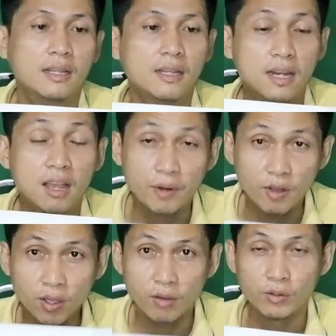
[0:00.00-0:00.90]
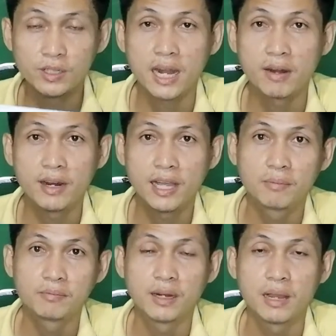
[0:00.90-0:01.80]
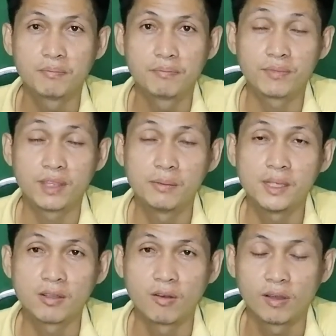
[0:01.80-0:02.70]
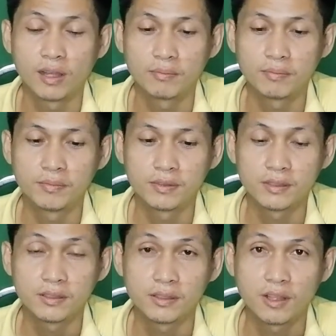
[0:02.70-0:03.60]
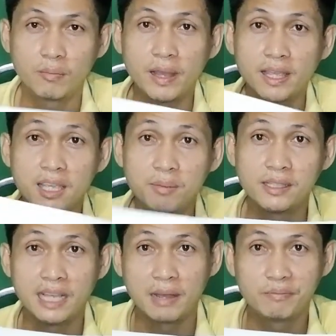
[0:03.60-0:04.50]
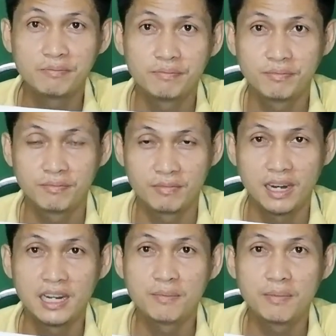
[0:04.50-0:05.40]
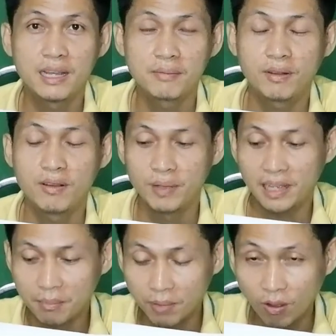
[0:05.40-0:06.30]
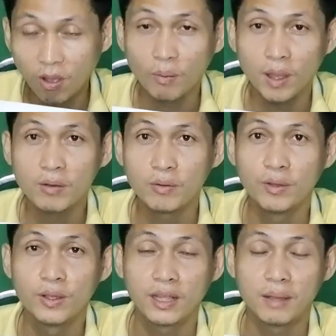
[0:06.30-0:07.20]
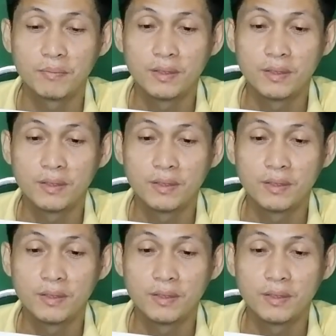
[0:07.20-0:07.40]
นักบินน้อยของกุชาติด้วยนะครับสำหรับ EP 2ครับ ต่อไป EP 3อย่าลืมนะครับ ก็เป็นการประกอบเข้ากับ